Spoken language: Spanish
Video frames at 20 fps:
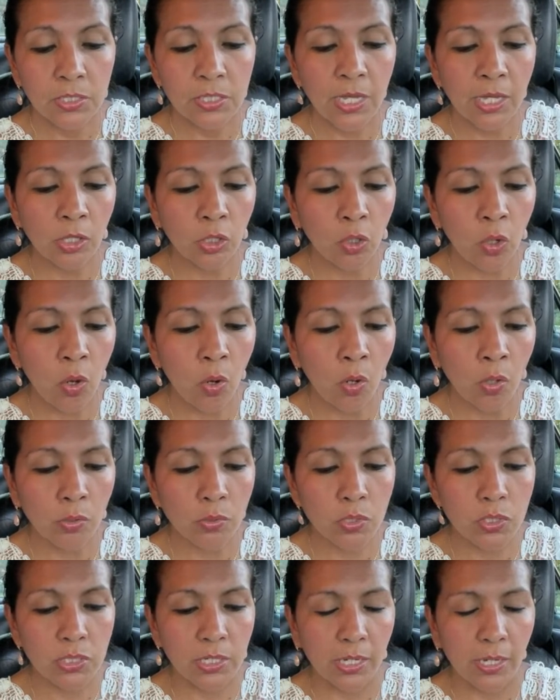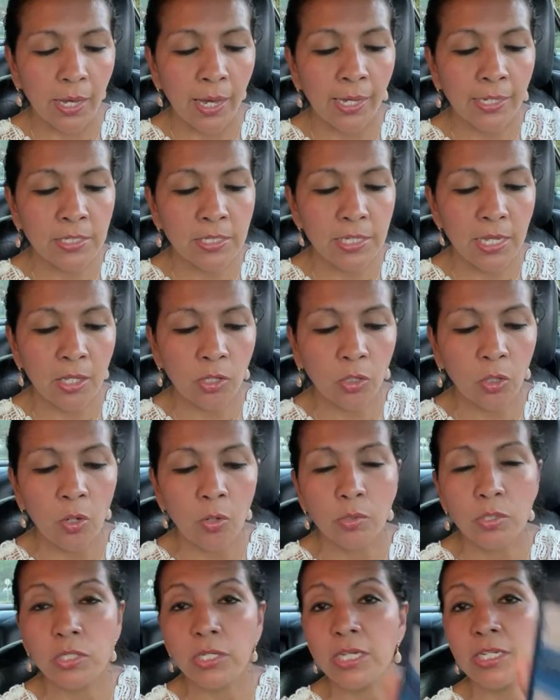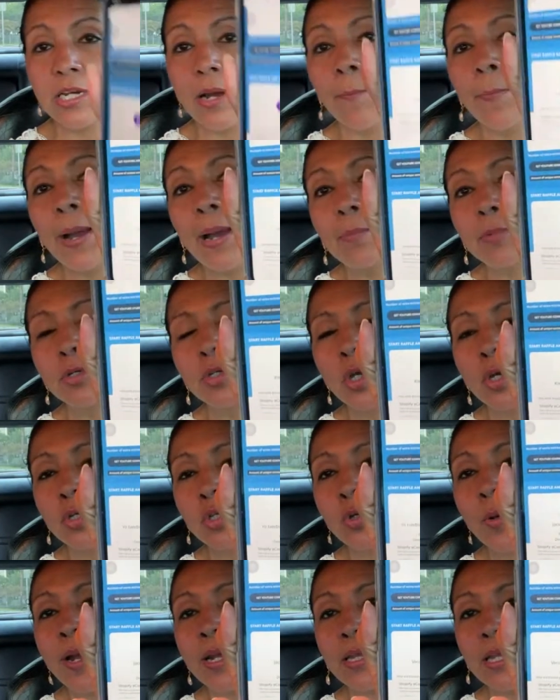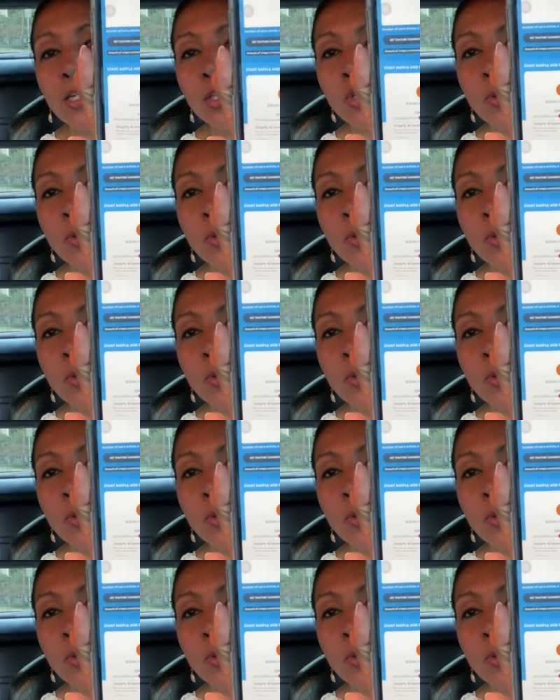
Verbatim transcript: 111. Hay 111 ya. Vamos. Suerte,